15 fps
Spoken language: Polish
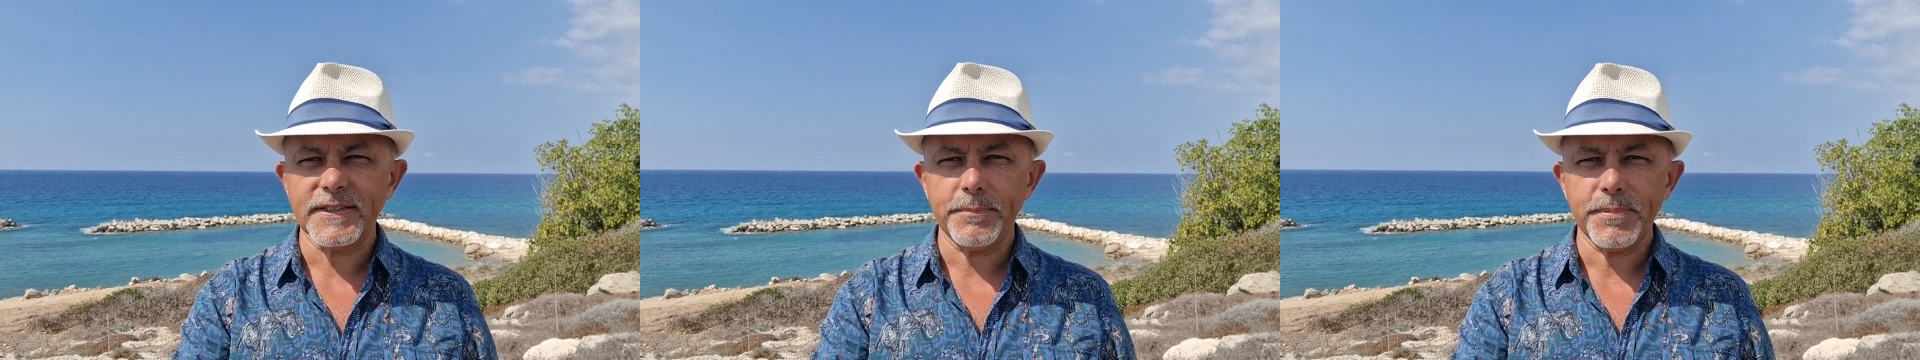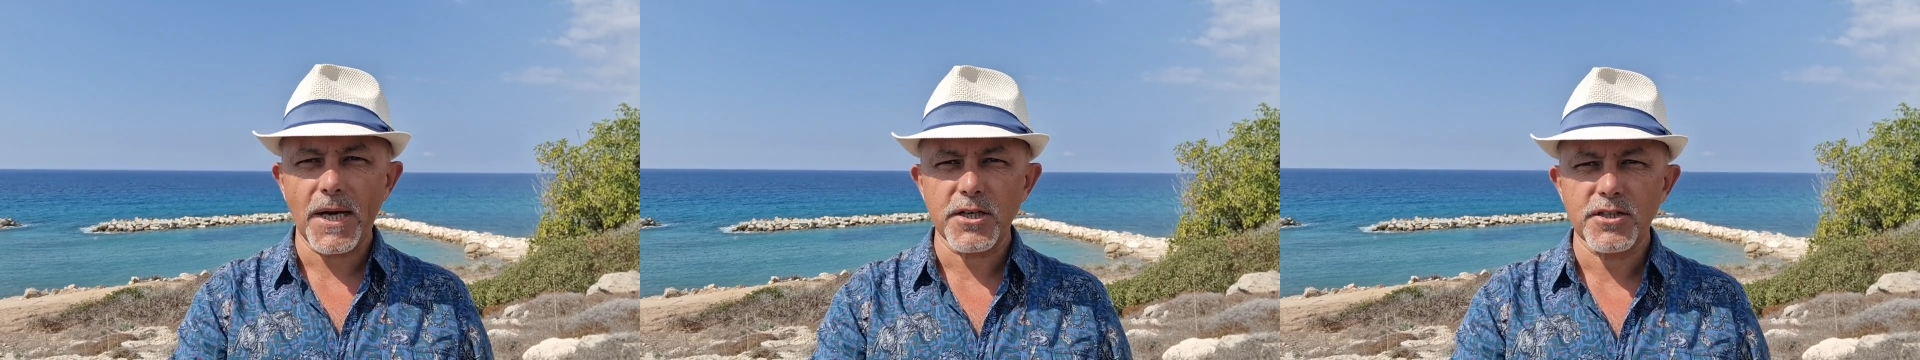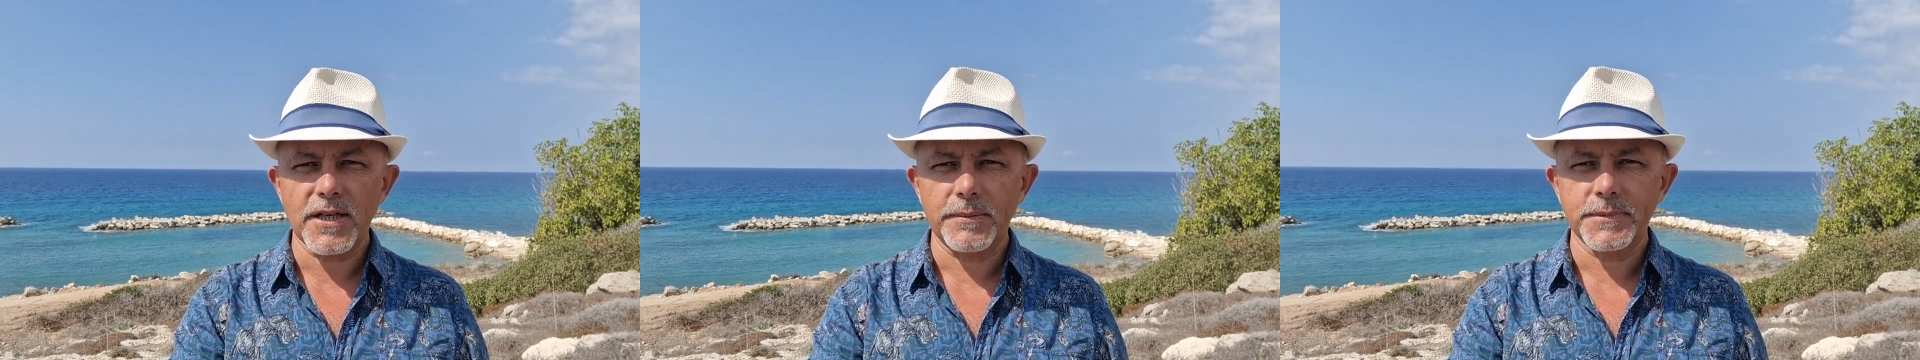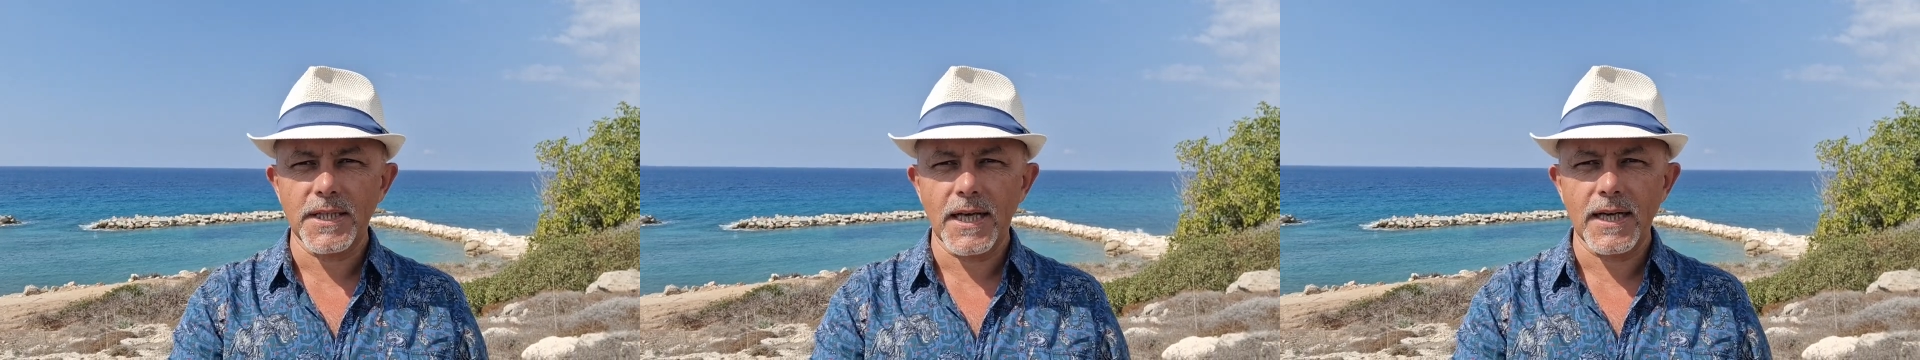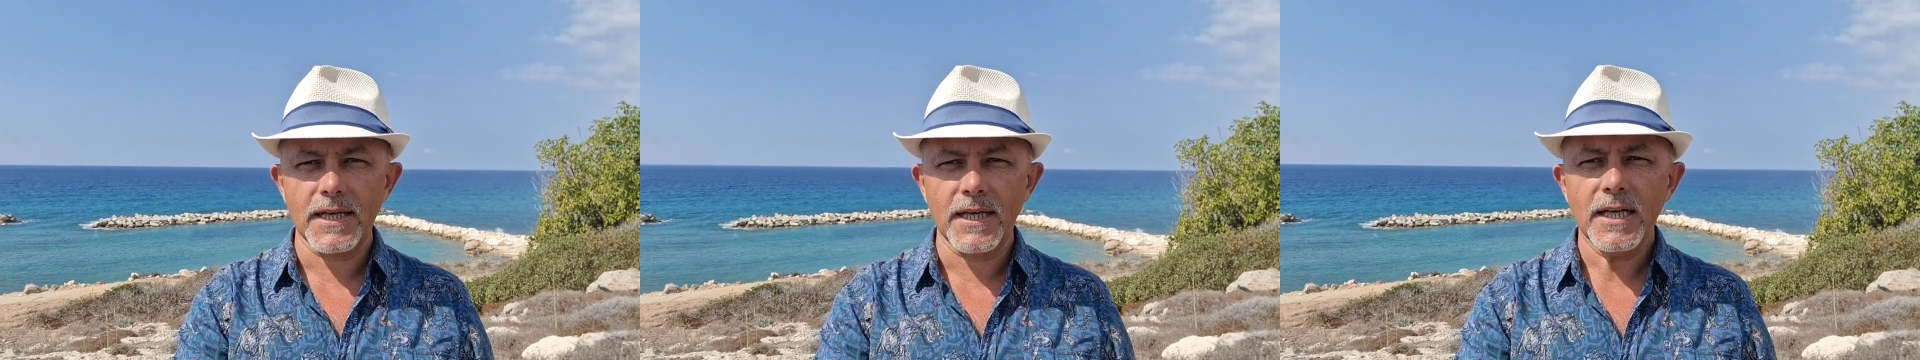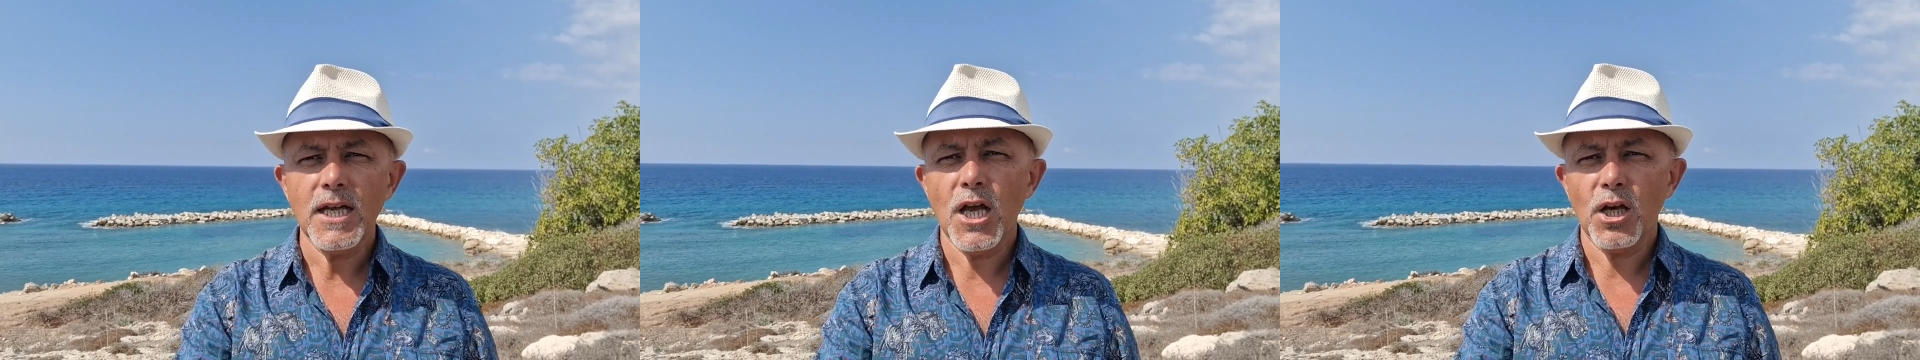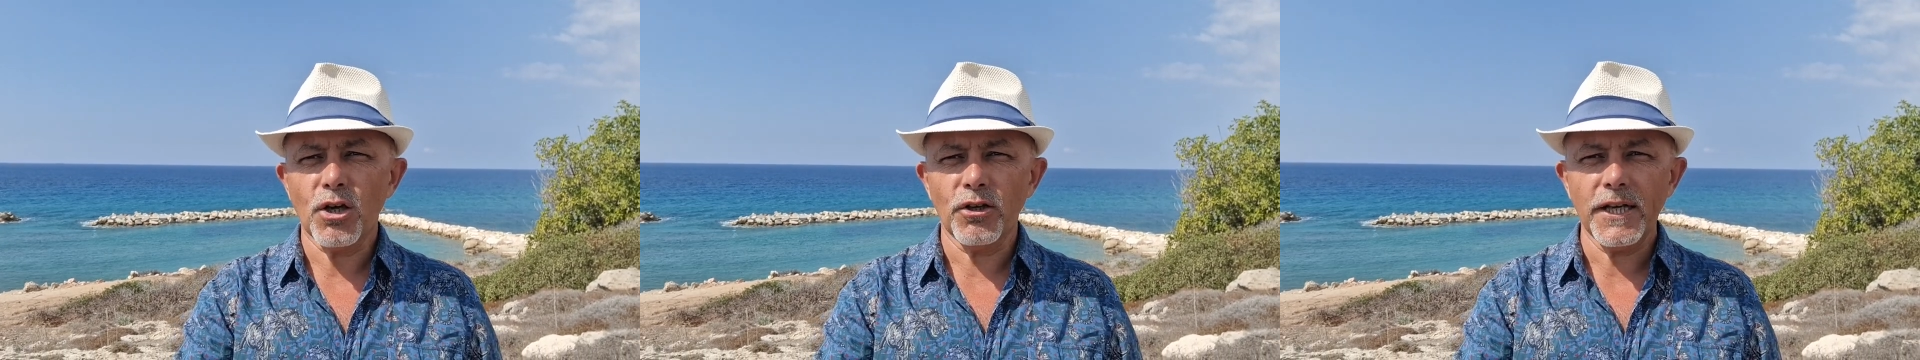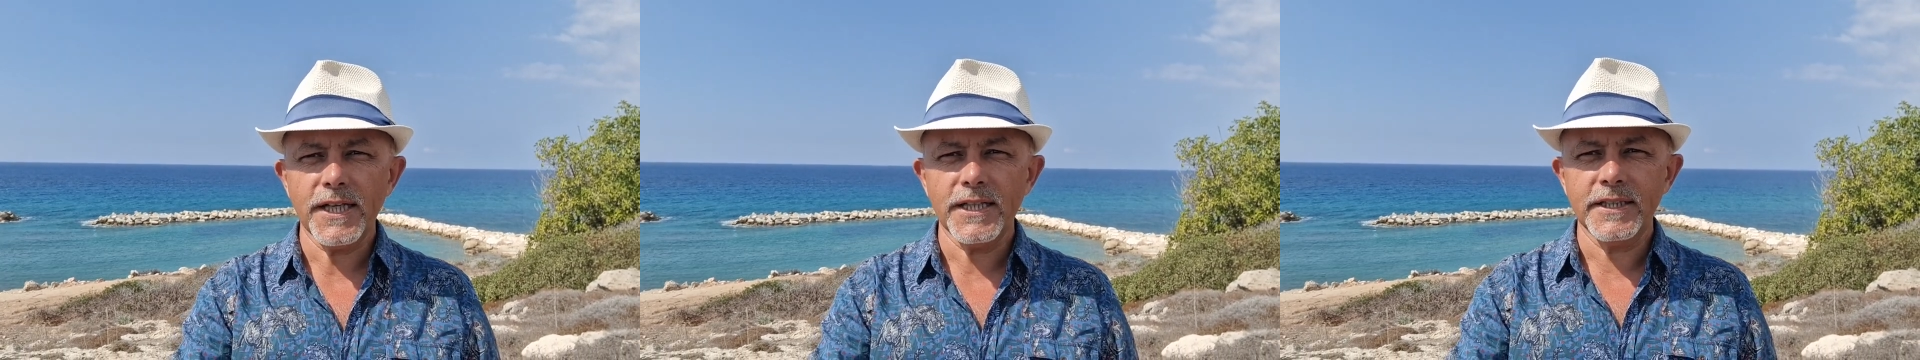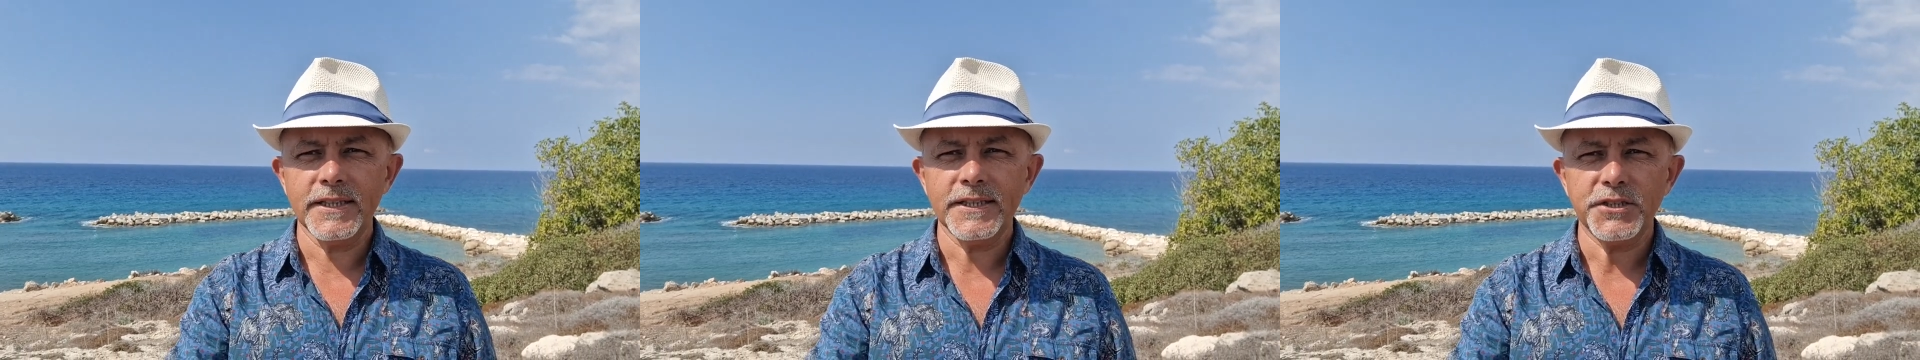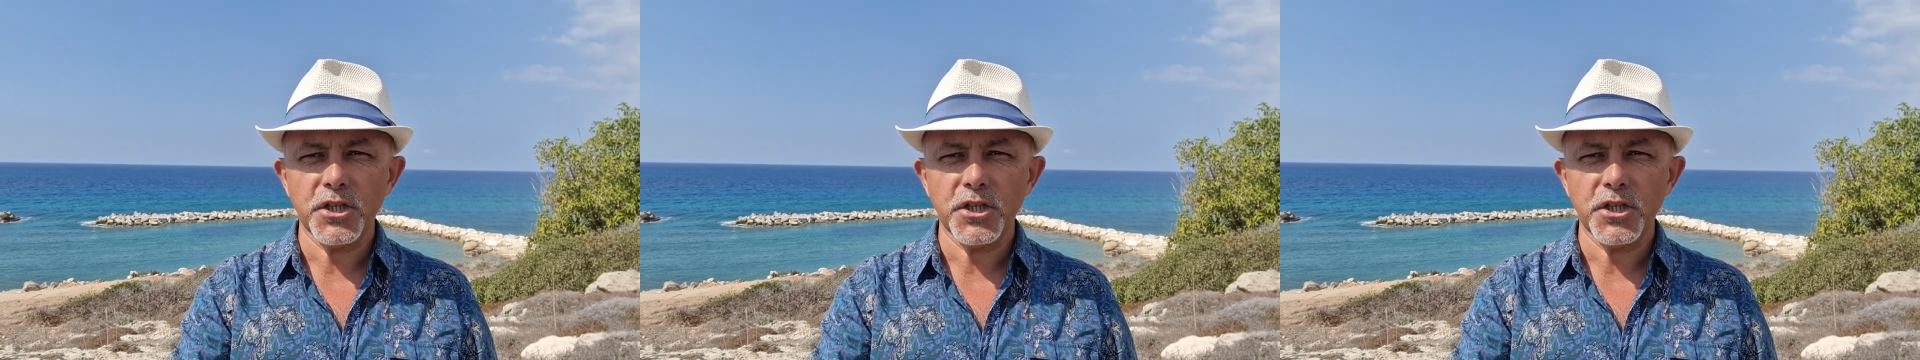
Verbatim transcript: Zapraszam na kolejny,